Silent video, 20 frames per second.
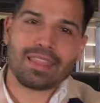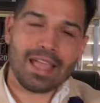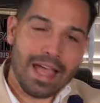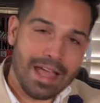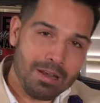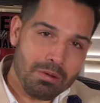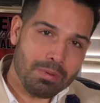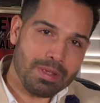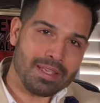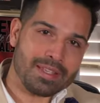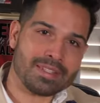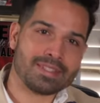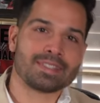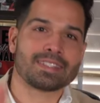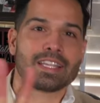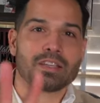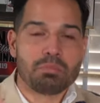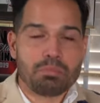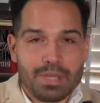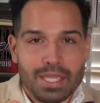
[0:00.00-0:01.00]
Tal
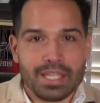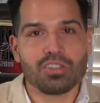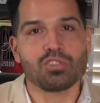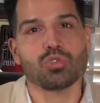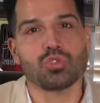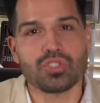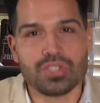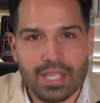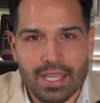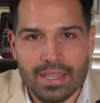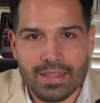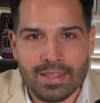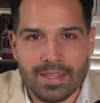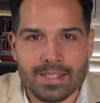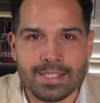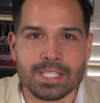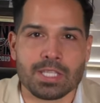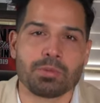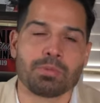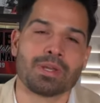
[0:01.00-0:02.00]
vez también
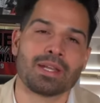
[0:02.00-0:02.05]
ustedes se